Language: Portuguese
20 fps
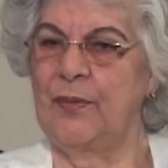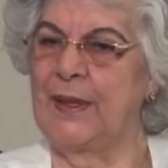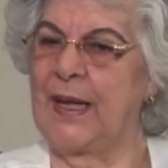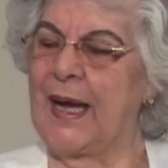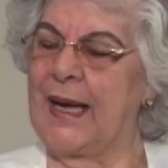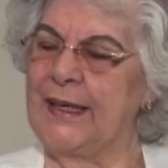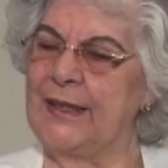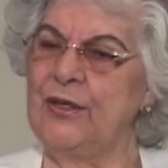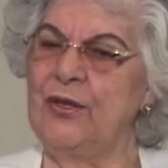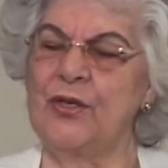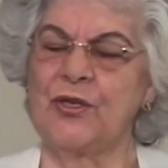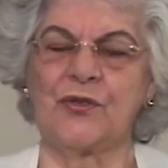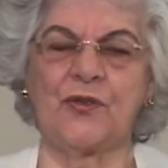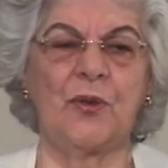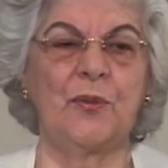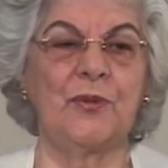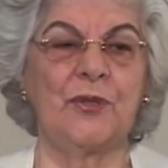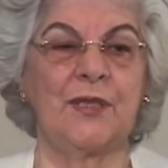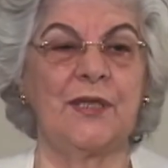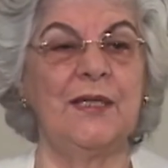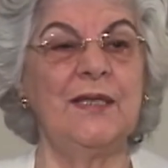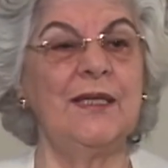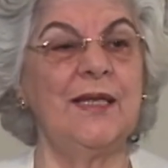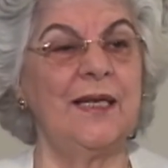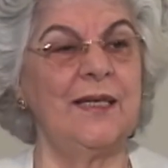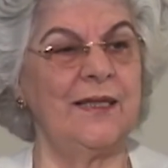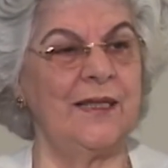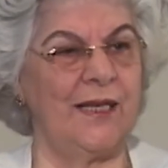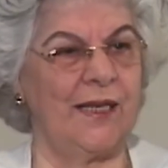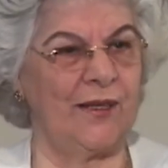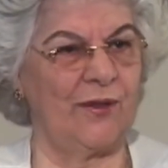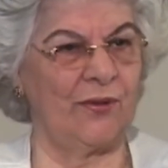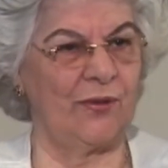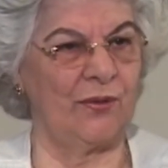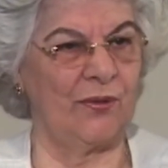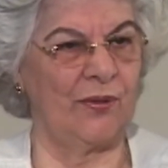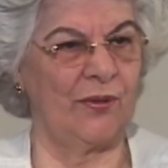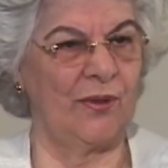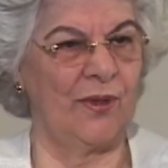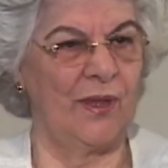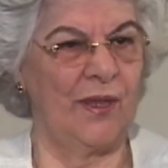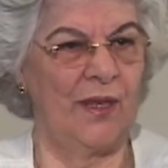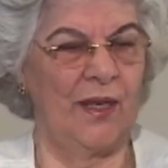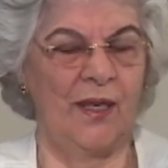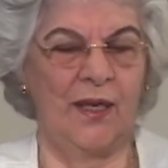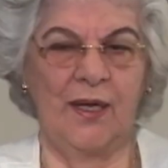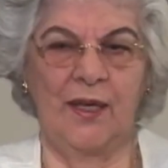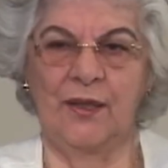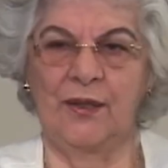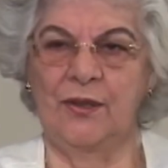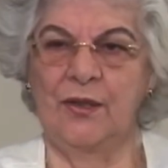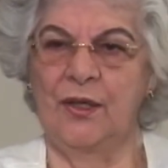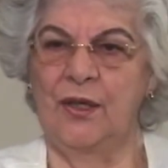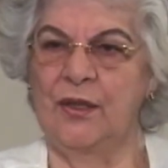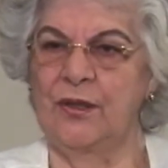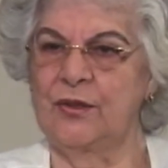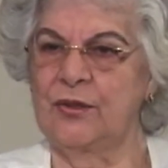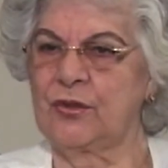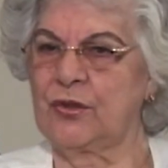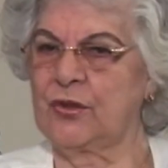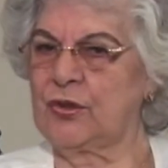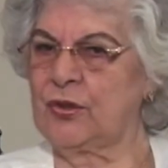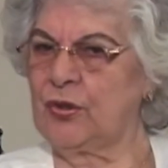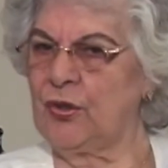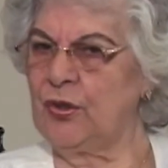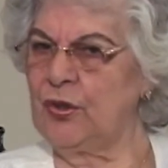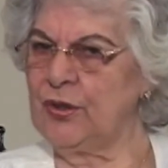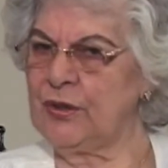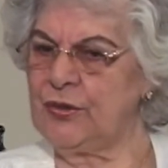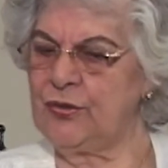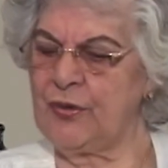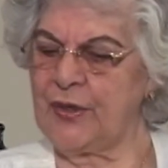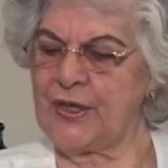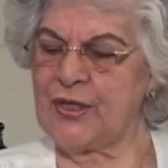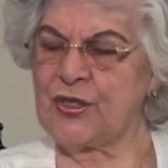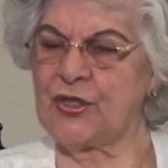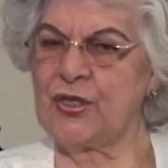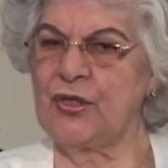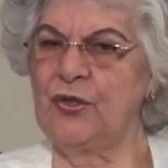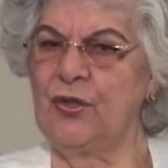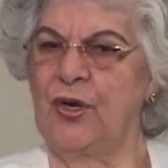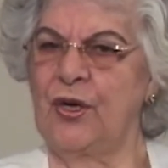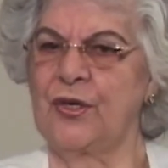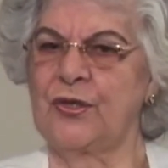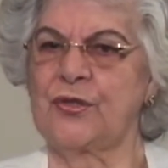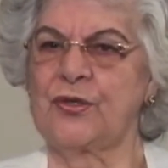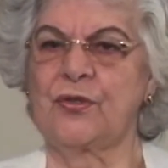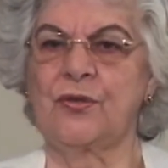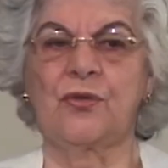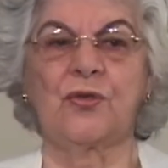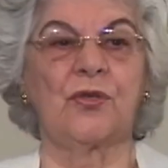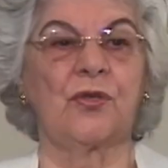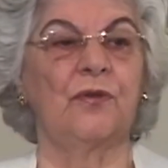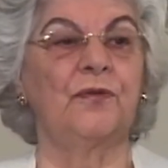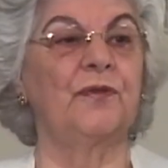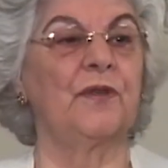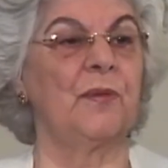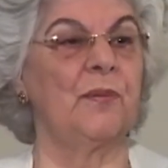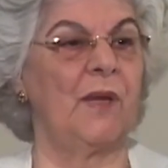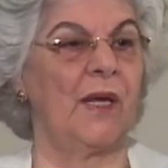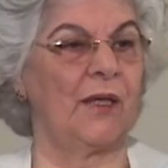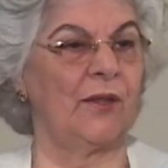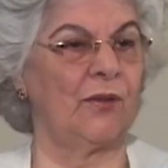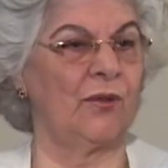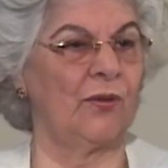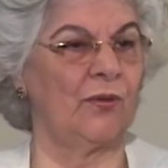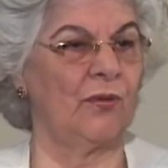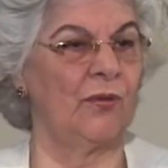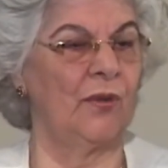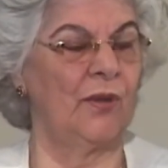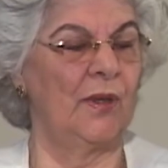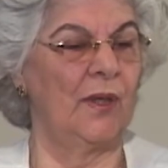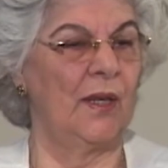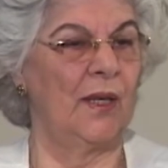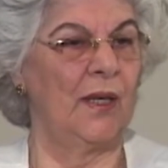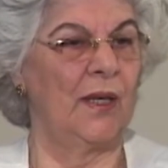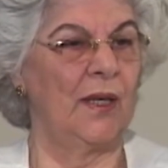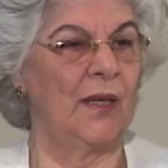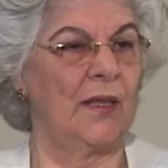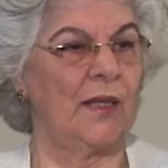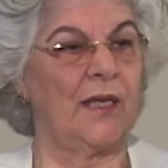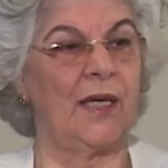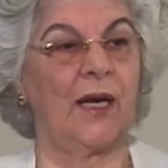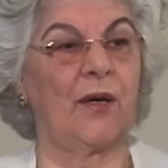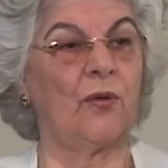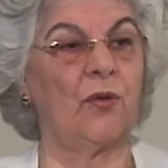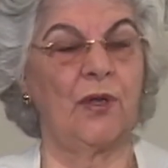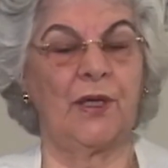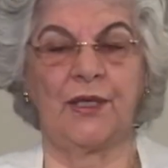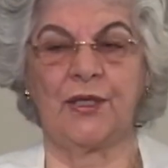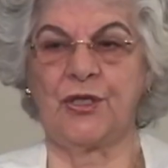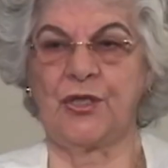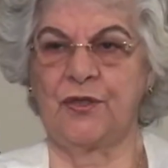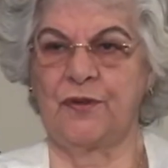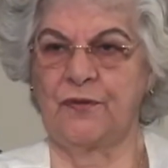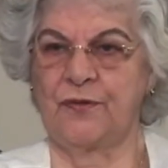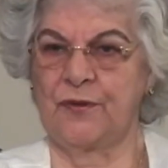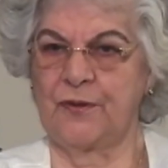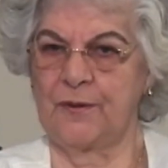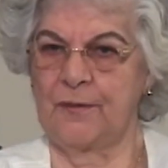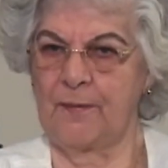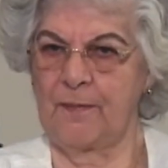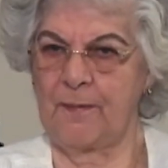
Aí nós vamos entendendo todo esse nosso sofrimento que é coletivo